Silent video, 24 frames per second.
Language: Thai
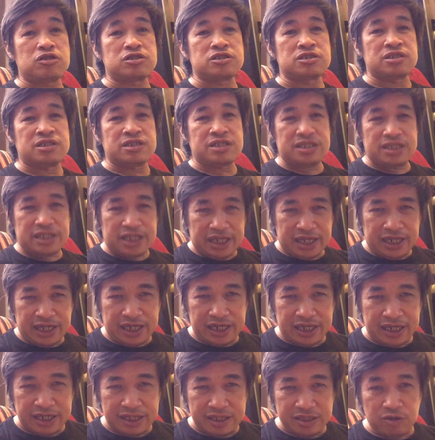นที่
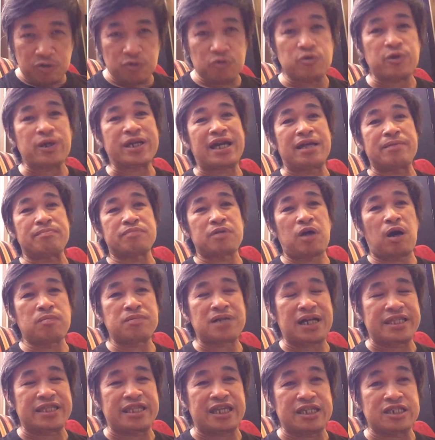ดูด้วยกันพร้อม
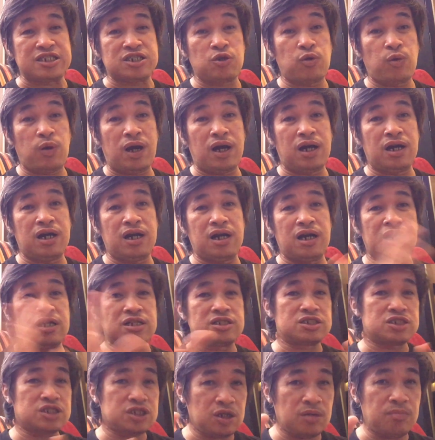กันในช่วง
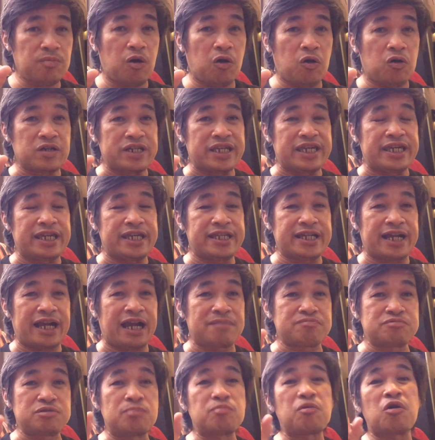ชั่วโมงนี้นะครั
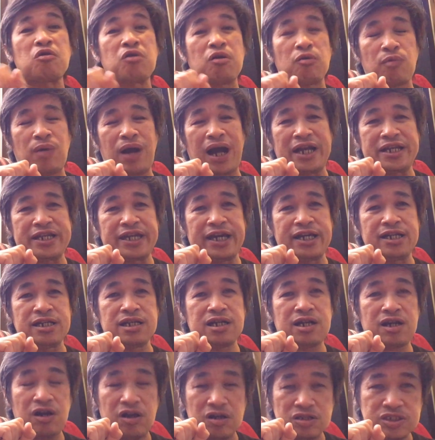บ ชั่วโมงกว่าๆนี้
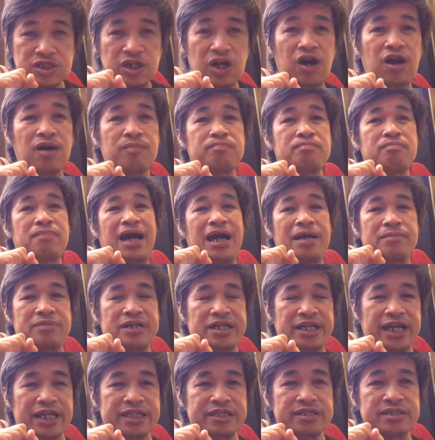ก็ชอบมากเหมือ
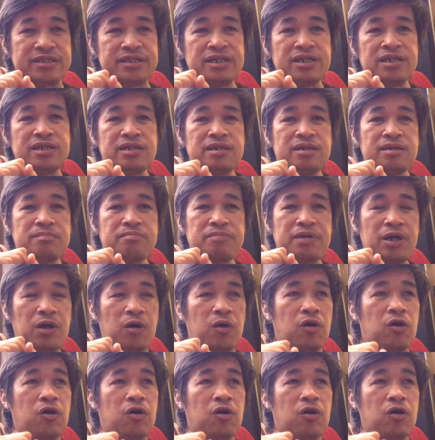นกัน พี่โอ